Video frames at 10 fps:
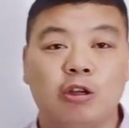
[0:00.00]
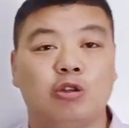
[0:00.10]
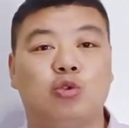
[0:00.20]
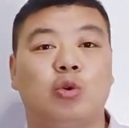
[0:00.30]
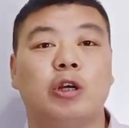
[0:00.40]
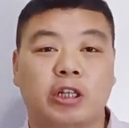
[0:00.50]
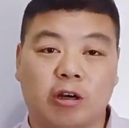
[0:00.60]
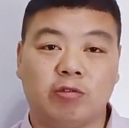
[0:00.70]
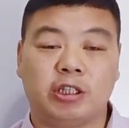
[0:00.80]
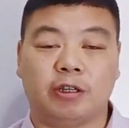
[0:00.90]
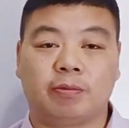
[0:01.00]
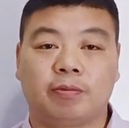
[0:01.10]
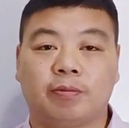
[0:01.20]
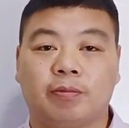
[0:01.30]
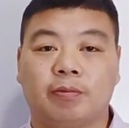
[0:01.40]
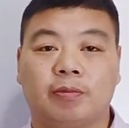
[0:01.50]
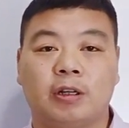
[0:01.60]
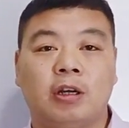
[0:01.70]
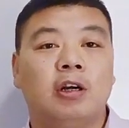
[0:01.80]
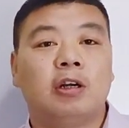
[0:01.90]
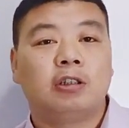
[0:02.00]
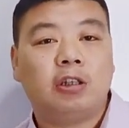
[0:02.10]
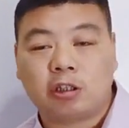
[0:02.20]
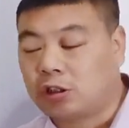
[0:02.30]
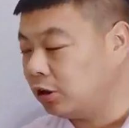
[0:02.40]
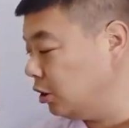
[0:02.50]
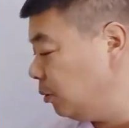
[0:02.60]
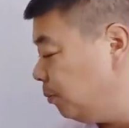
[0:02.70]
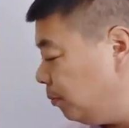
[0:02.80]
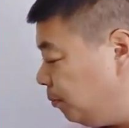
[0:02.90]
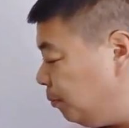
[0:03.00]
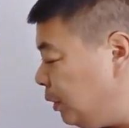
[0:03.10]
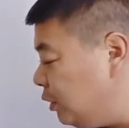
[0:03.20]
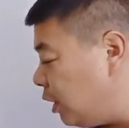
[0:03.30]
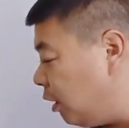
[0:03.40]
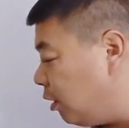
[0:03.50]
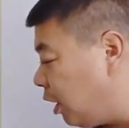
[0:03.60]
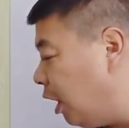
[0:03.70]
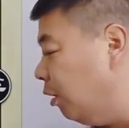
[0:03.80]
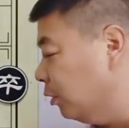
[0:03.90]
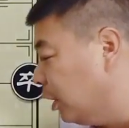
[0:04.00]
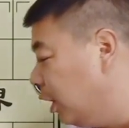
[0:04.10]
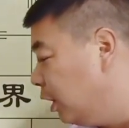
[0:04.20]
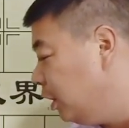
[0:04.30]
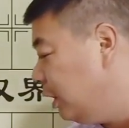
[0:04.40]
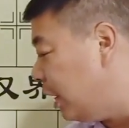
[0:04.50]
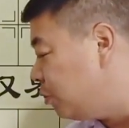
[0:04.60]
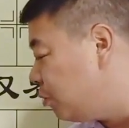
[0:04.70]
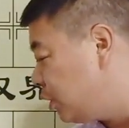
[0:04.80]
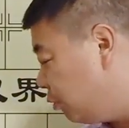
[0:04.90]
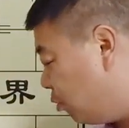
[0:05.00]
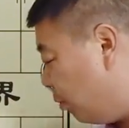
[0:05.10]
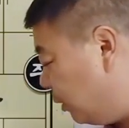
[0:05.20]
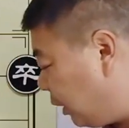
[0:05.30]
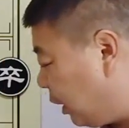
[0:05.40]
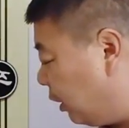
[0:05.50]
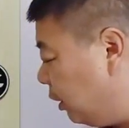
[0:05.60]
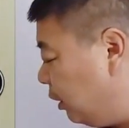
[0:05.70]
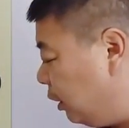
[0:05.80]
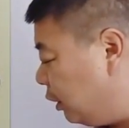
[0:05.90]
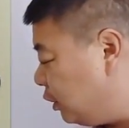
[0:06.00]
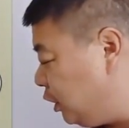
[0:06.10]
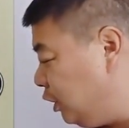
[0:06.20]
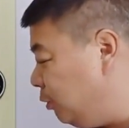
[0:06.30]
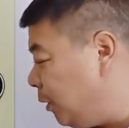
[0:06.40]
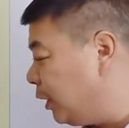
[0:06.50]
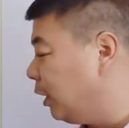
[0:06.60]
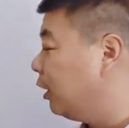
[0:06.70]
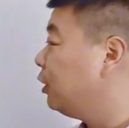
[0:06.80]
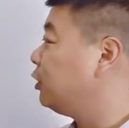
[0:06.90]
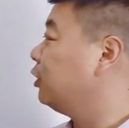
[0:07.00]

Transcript: 绝杀无解。这是比较好的，也许是我们这个级别的只